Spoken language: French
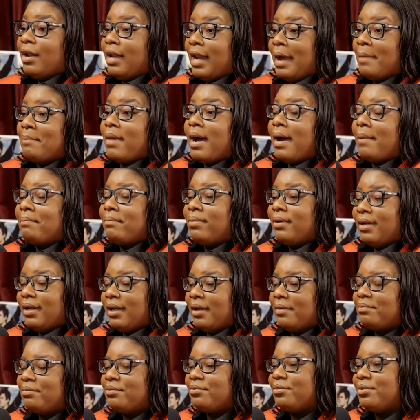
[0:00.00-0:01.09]
la map,
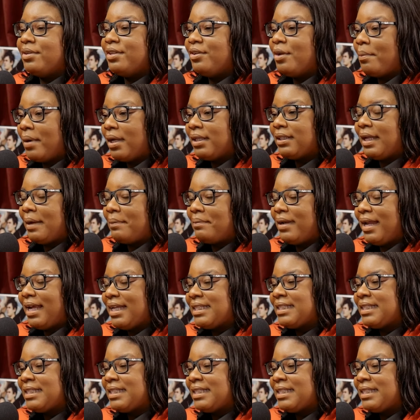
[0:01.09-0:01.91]
là, puis de prendre ta place?